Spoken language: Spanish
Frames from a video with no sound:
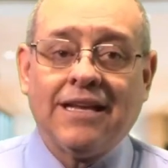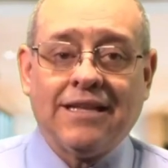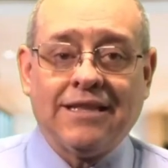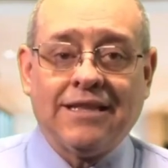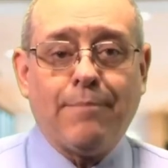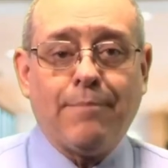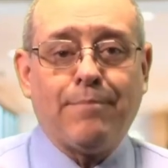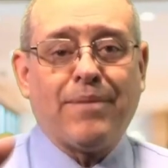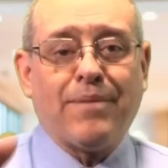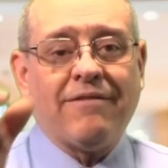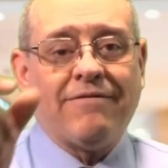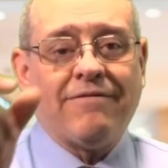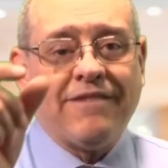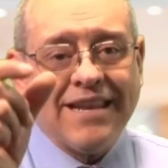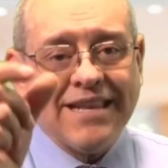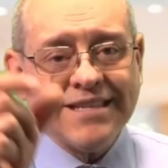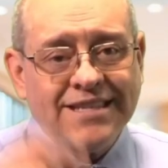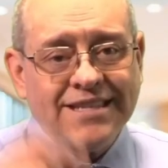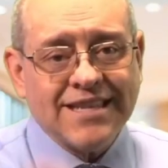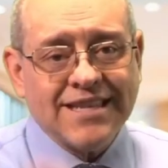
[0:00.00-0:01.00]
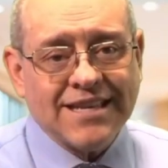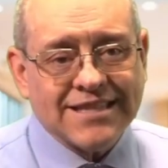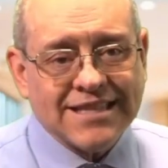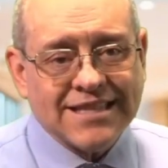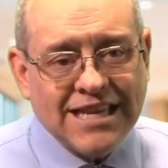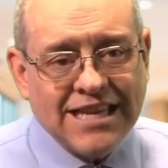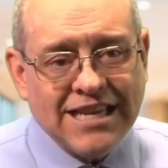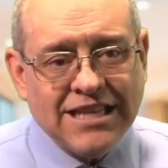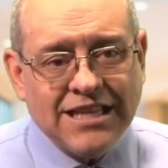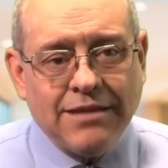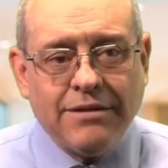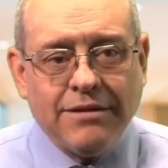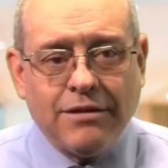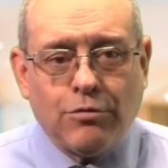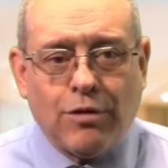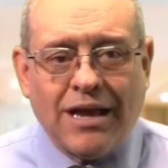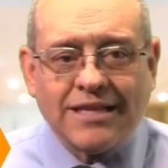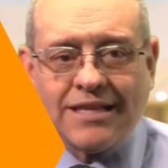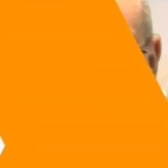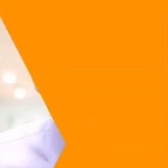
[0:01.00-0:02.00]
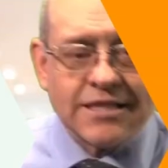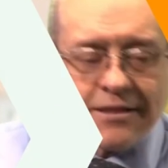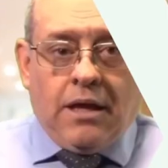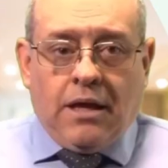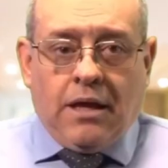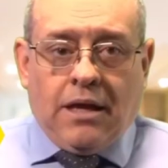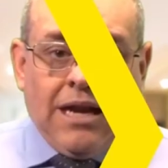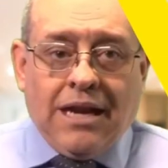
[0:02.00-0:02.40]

de preferencias individuales.